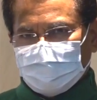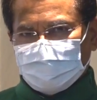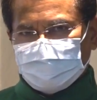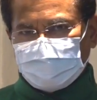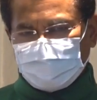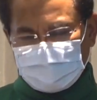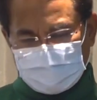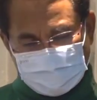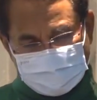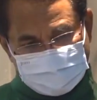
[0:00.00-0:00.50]

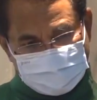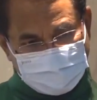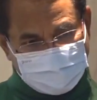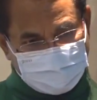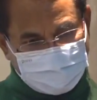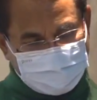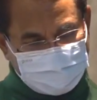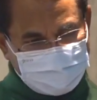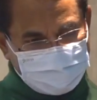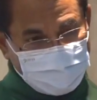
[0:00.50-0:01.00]
所以现
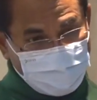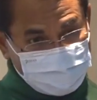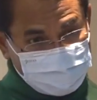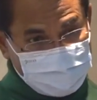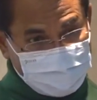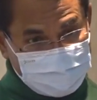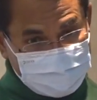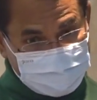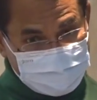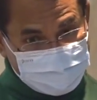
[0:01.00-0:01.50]
在有
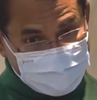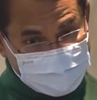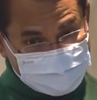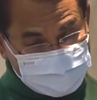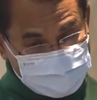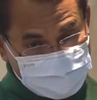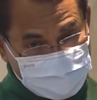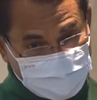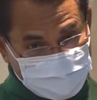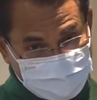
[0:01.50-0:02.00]
钱的帮
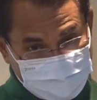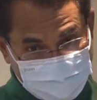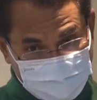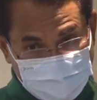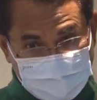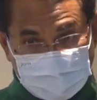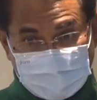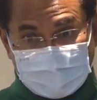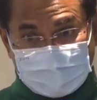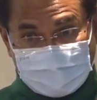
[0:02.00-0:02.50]
助穷人，
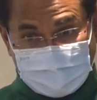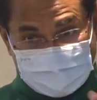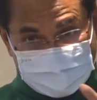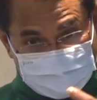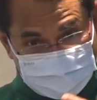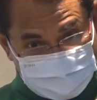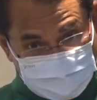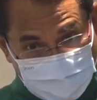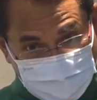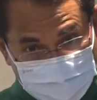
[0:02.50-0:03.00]
但
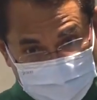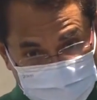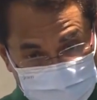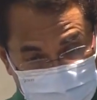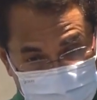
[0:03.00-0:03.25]
是我们